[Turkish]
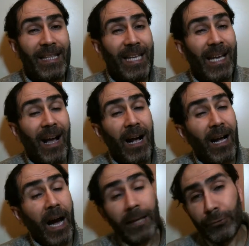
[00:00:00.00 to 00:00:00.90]
diğer
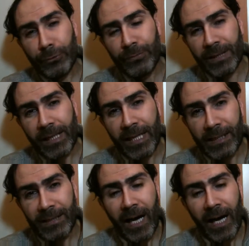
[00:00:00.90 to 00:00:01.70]
akaid umdelerinin